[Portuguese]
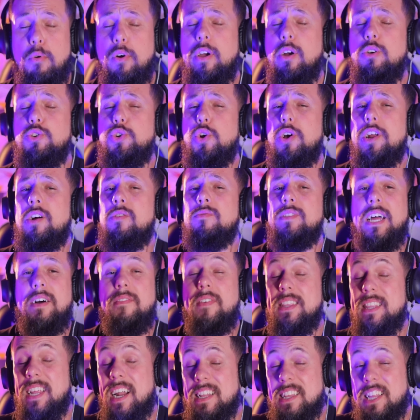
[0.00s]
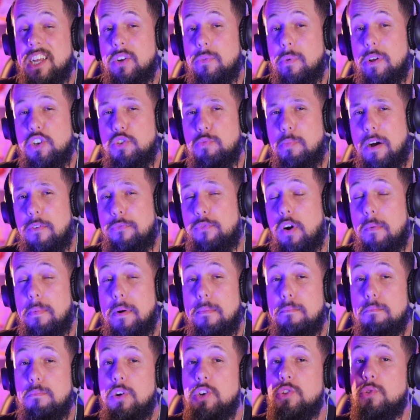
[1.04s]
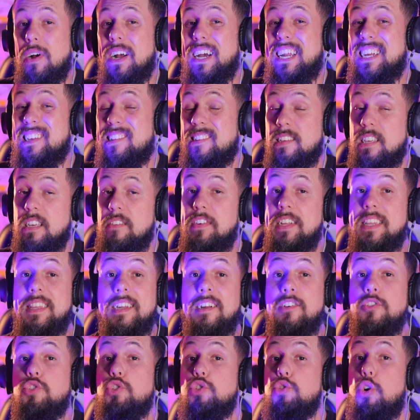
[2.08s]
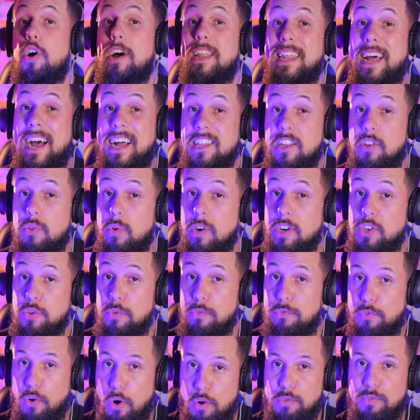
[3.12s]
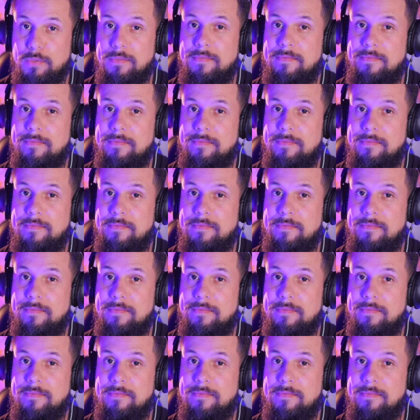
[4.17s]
porque o Chorão estava tratando ele de uma forma muito agressiva e transtornada durante o voo.